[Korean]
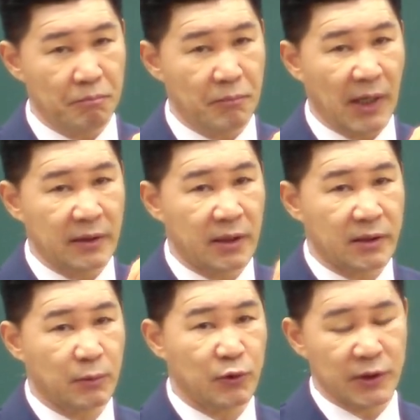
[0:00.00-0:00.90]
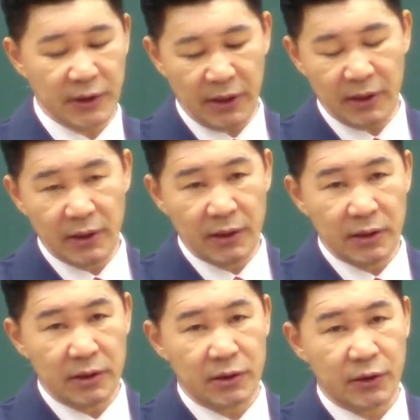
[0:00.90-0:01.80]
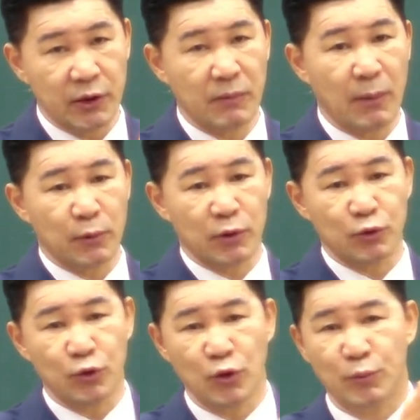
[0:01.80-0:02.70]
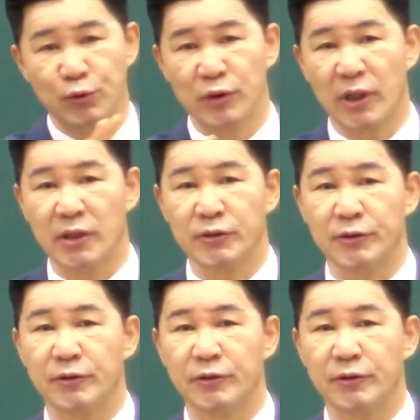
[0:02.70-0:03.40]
한달 전부터 이제 성막부터 쭉 풀어나갔죠.